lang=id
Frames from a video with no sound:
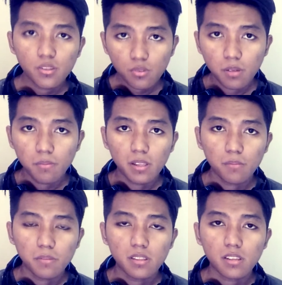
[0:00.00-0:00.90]
Itu yang
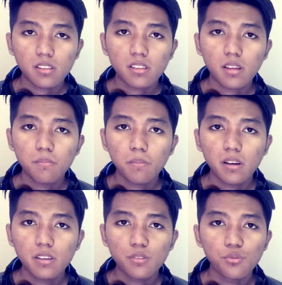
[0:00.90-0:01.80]
paling penting.
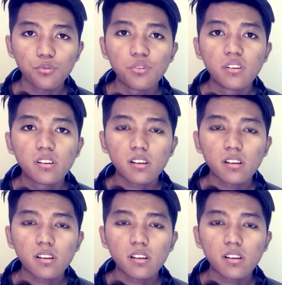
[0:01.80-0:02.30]
Tanpa itu,